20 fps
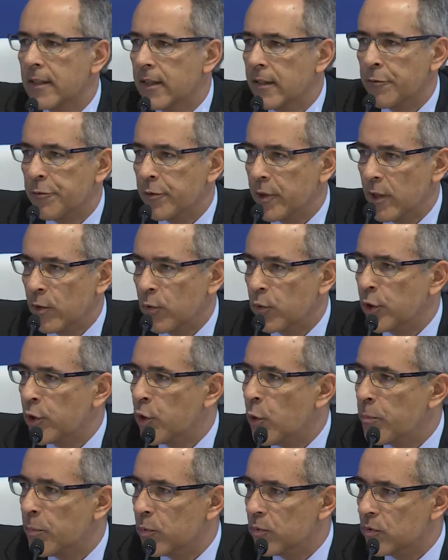que fue el
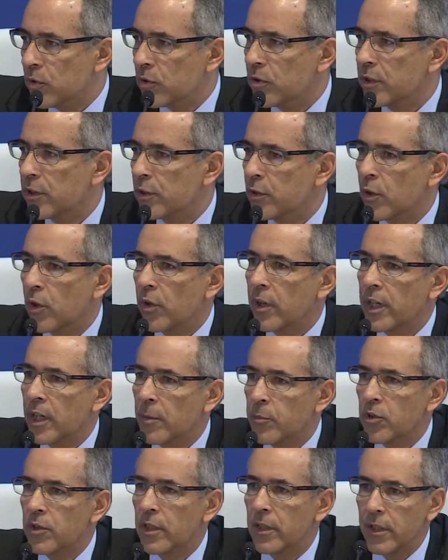único punto donde no
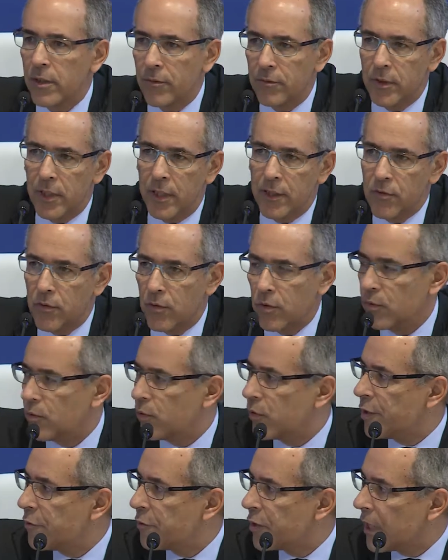logramos tener un texto
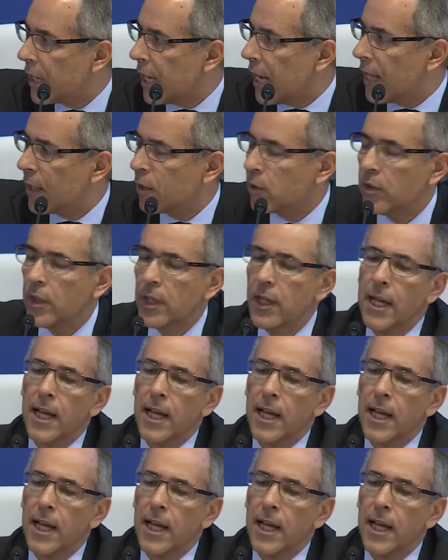unificado.